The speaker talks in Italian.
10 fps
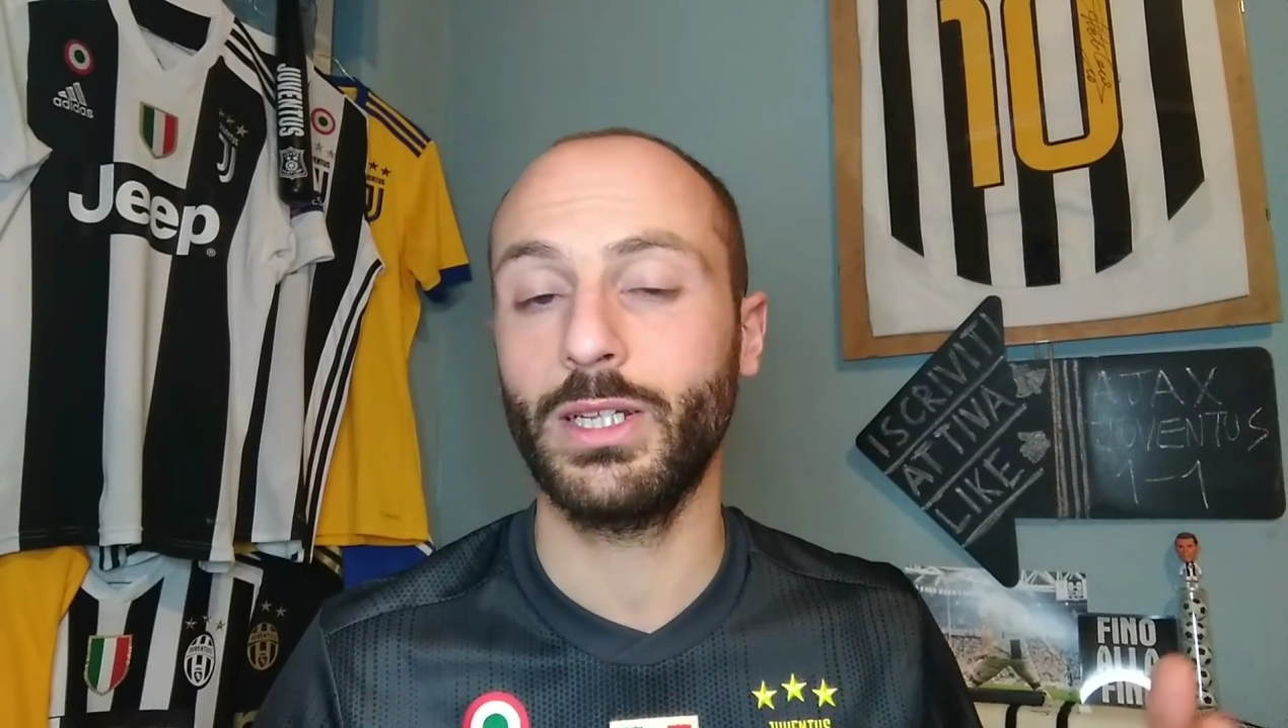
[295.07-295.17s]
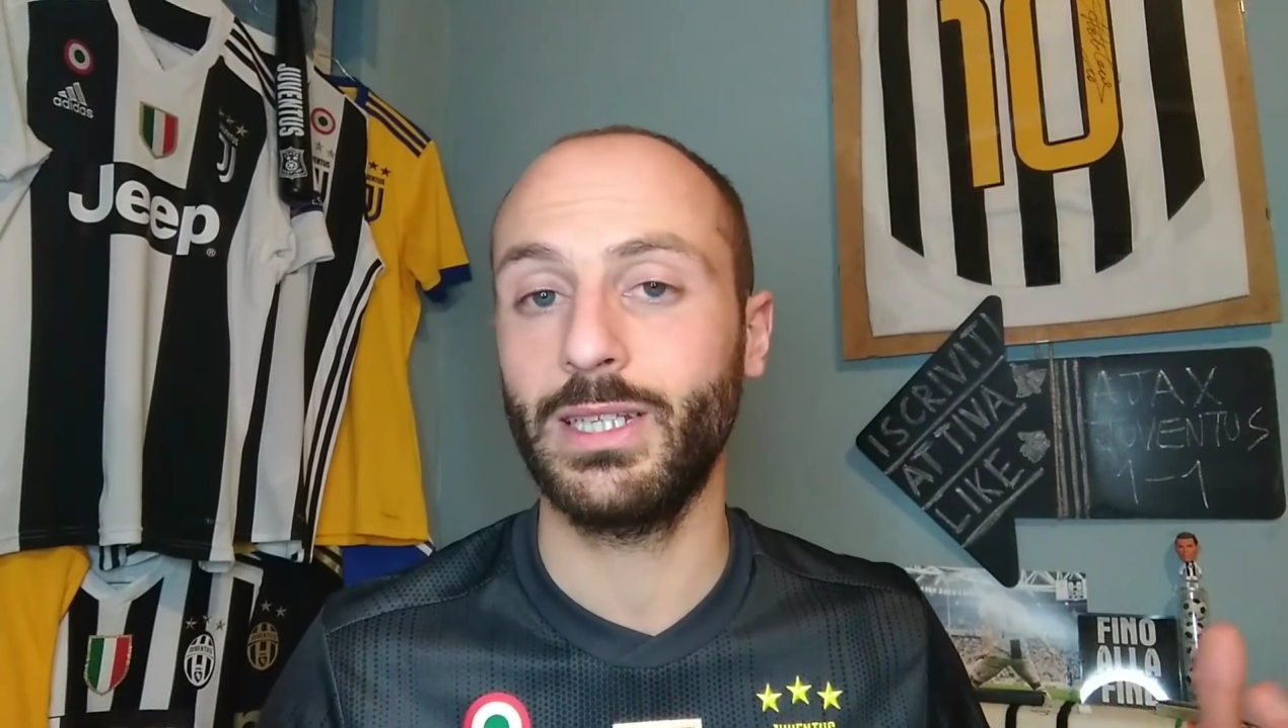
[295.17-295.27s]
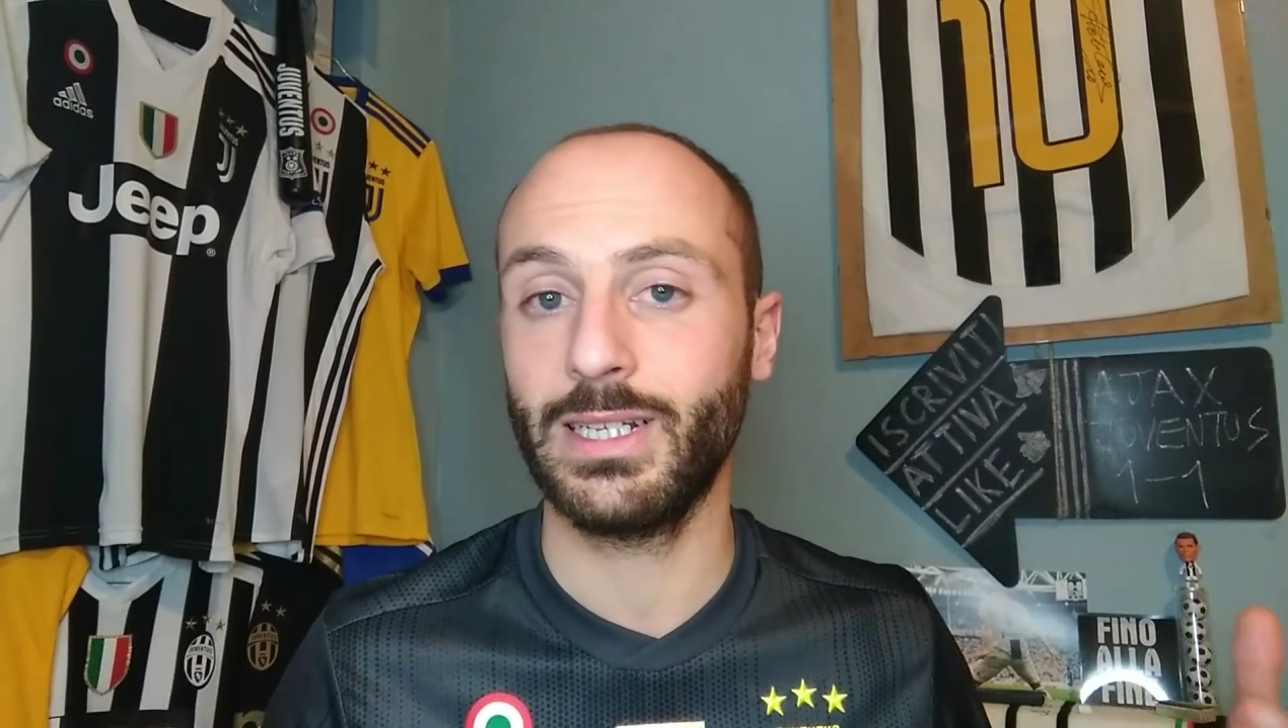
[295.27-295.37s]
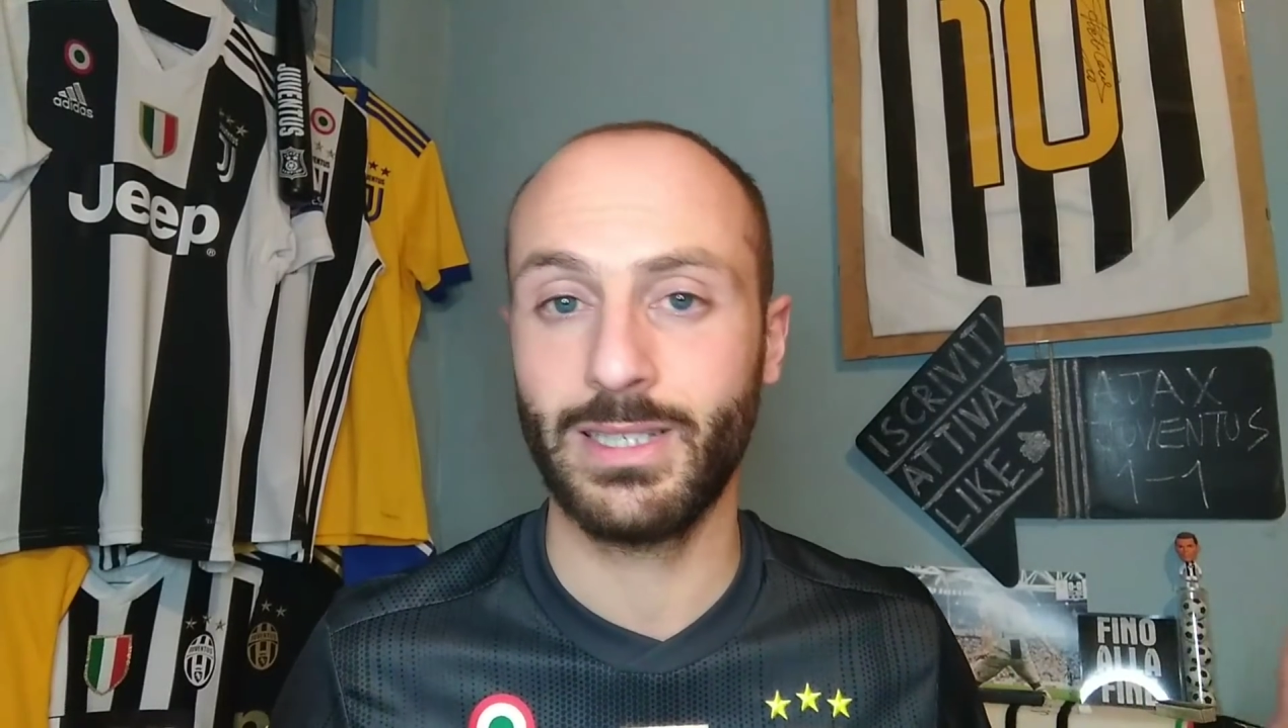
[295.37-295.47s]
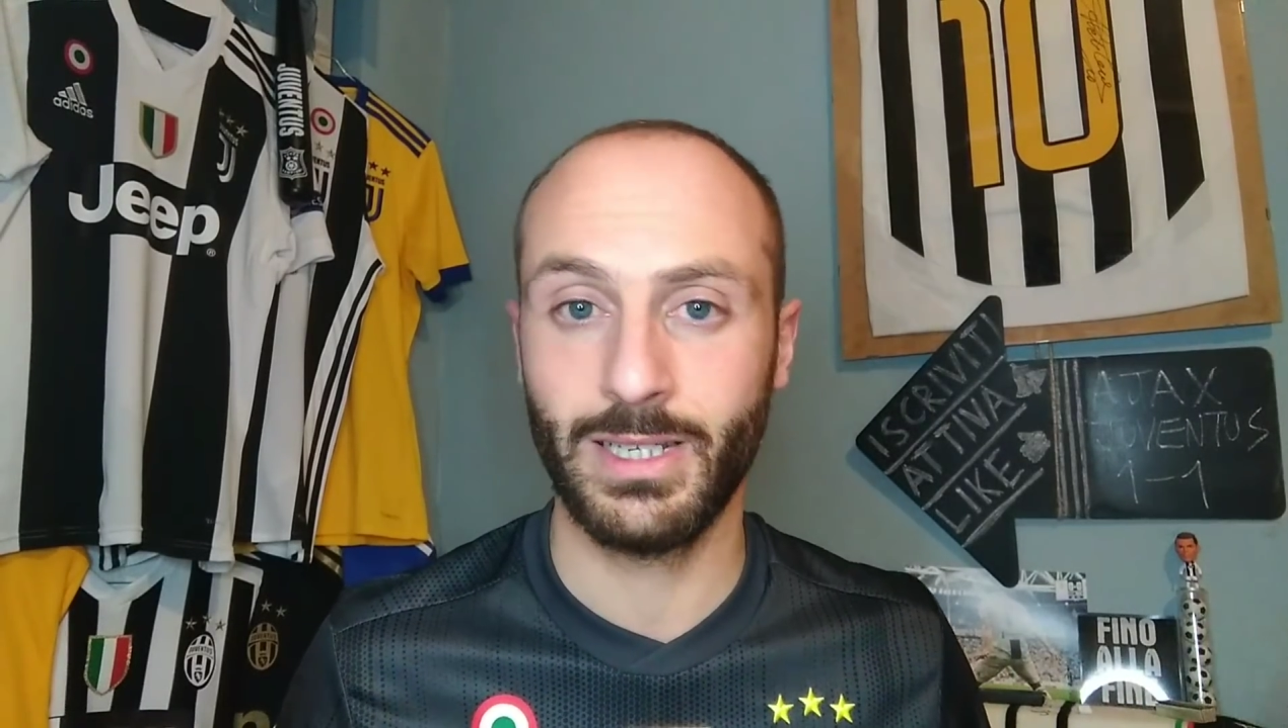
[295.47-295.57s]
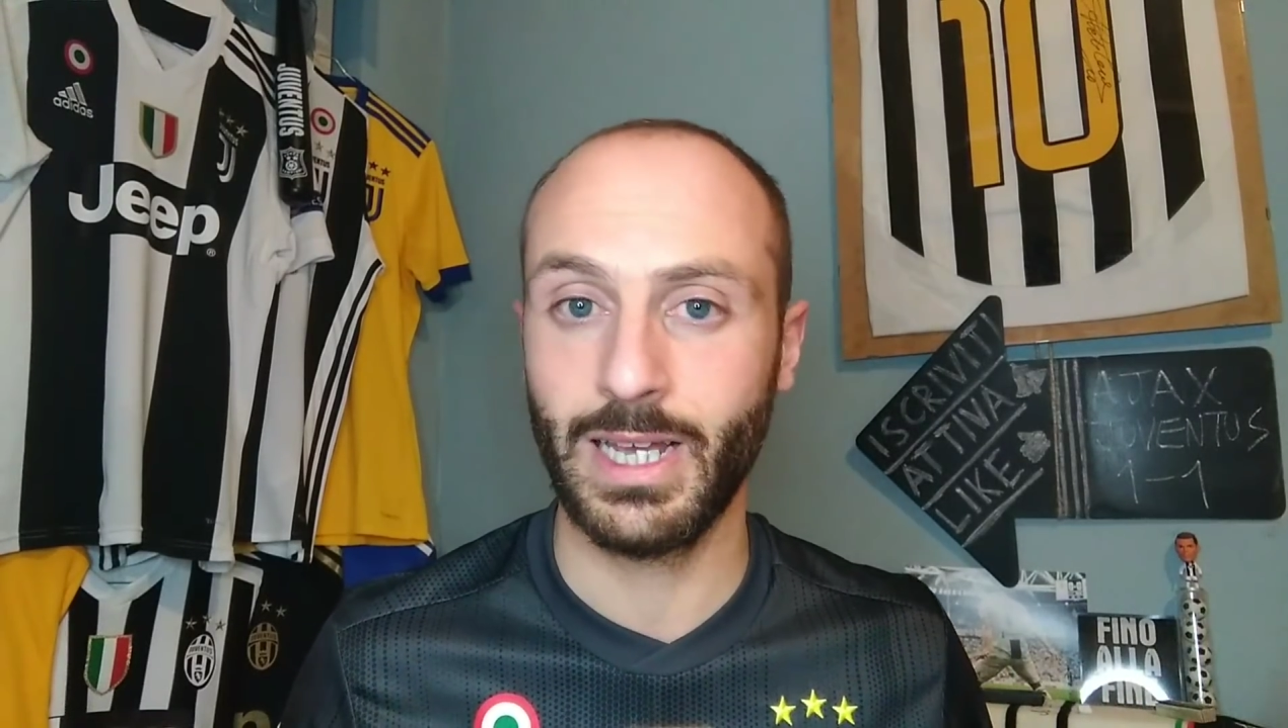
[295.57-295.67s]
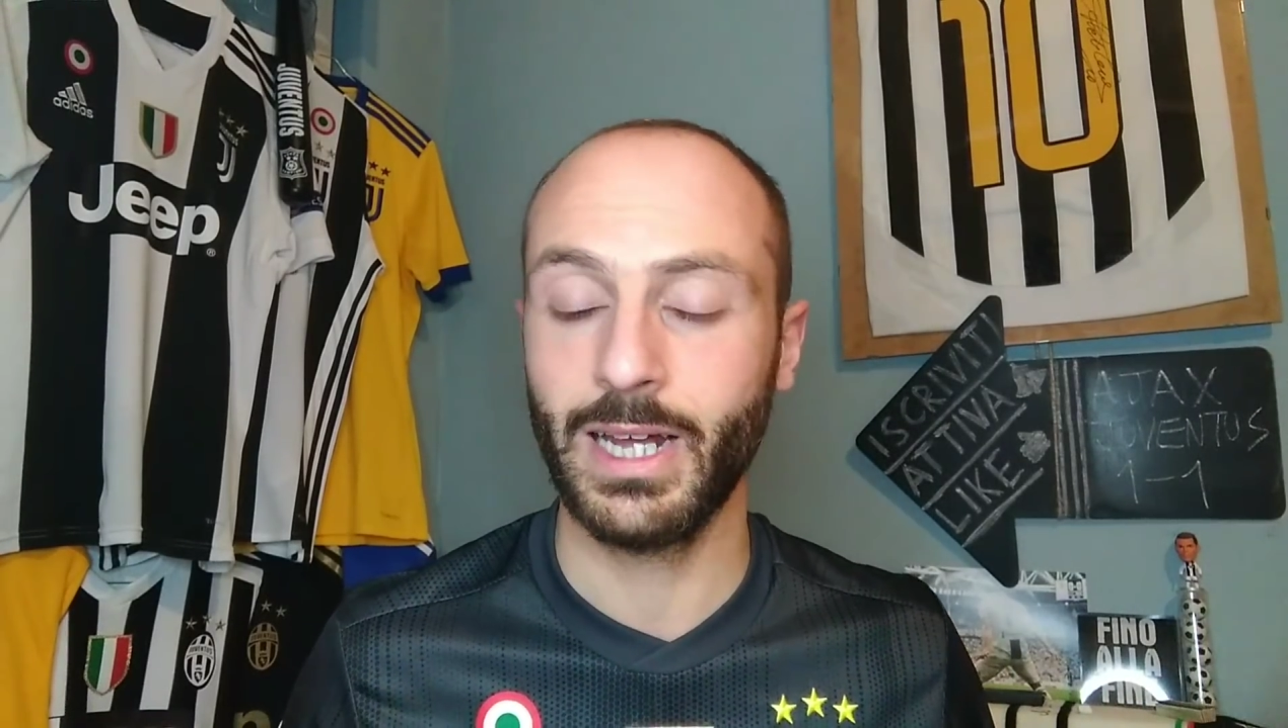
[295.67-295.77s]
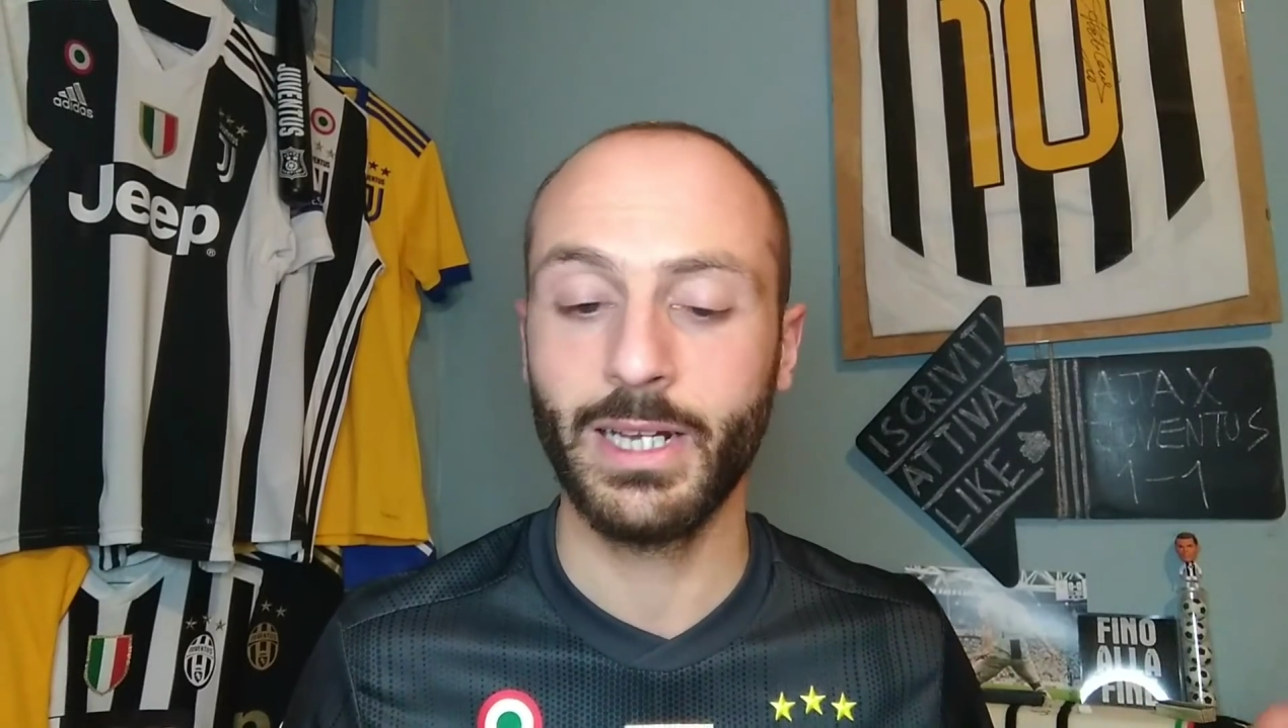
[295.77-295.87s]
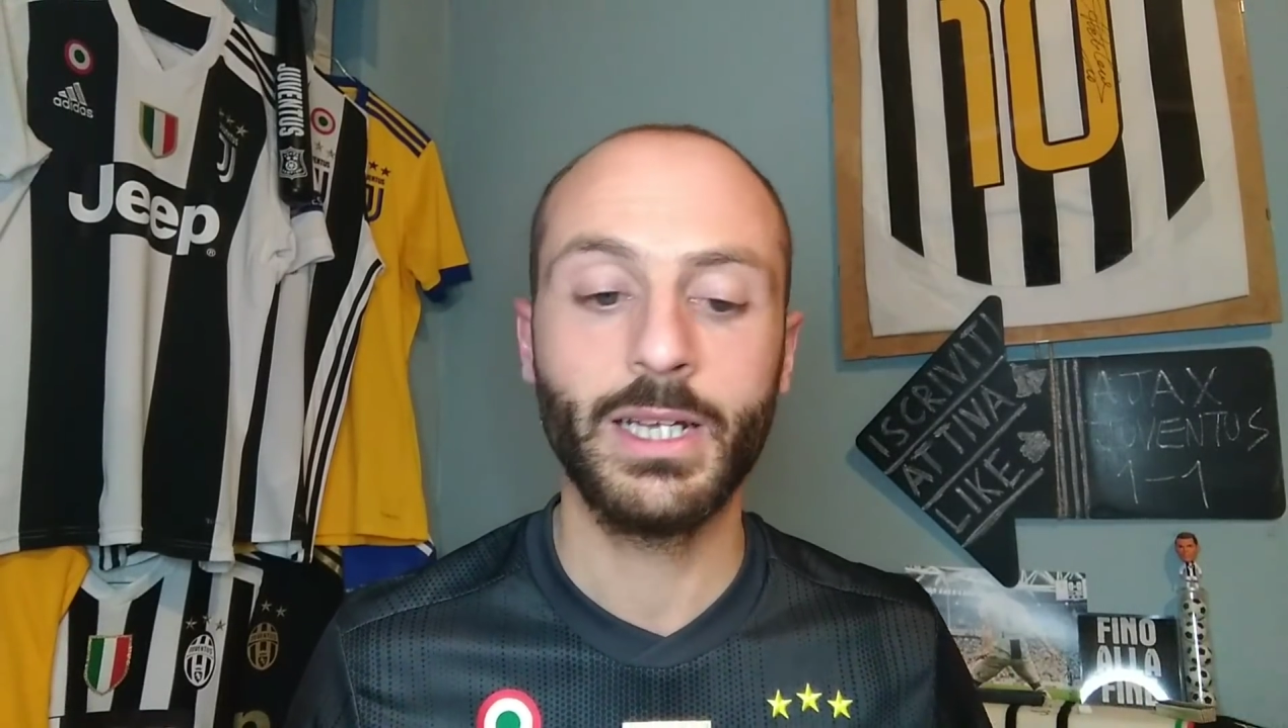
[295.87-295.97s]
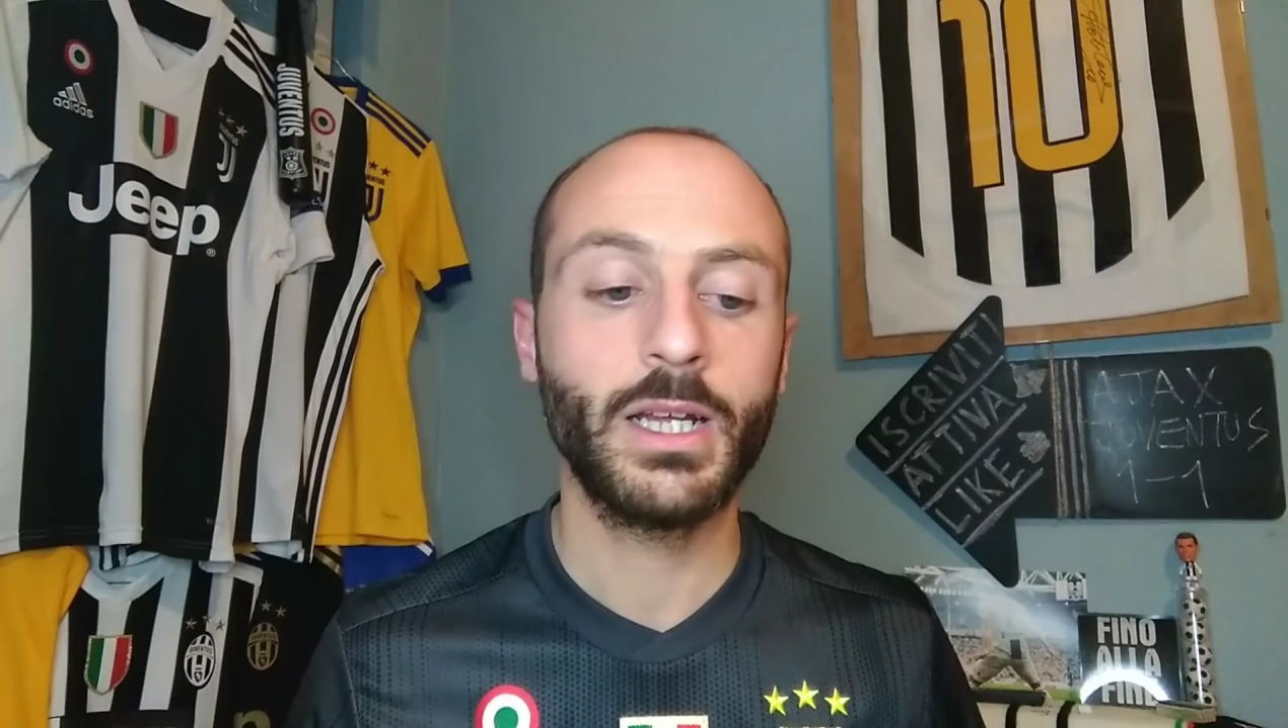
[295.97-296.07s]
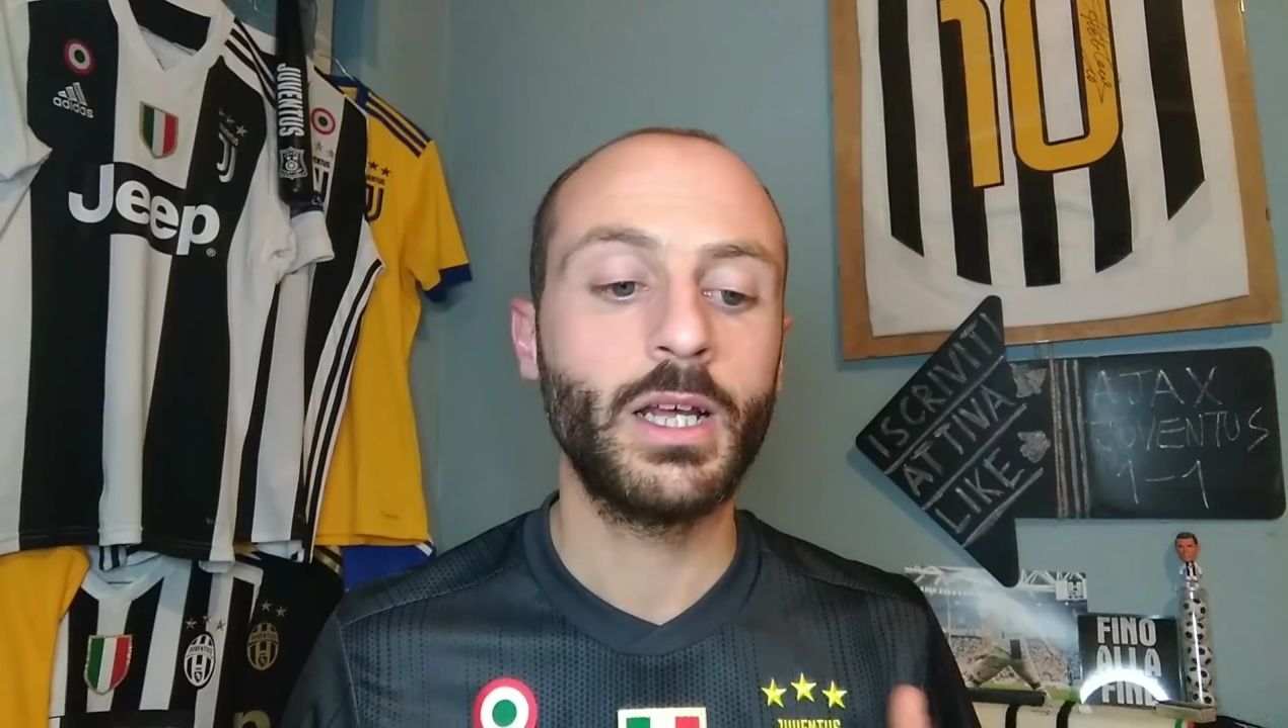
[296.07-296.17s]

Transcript: e andare a segnare.